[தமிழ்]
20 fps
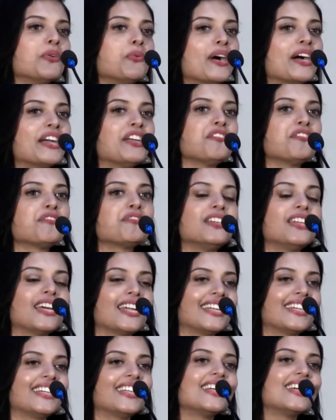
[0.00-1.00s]
ஒய்ஃப்
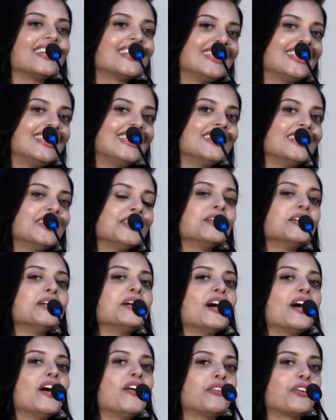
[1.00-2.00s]
டைரக்டராக இருந்து
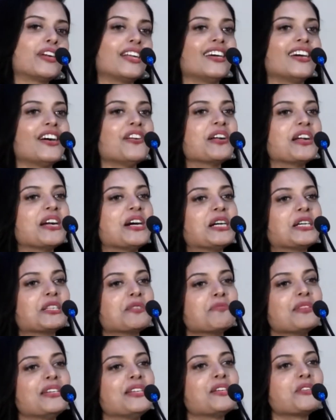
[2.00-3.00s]
அவர் அவங்க
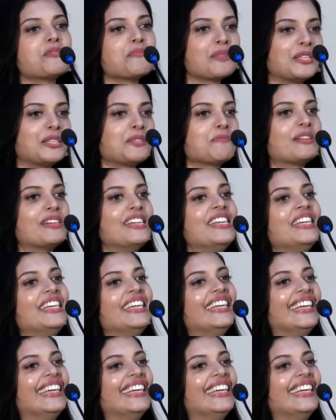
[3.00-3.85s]
ஹஸ்பண்டை ரொமான்ஸ் பண்ணி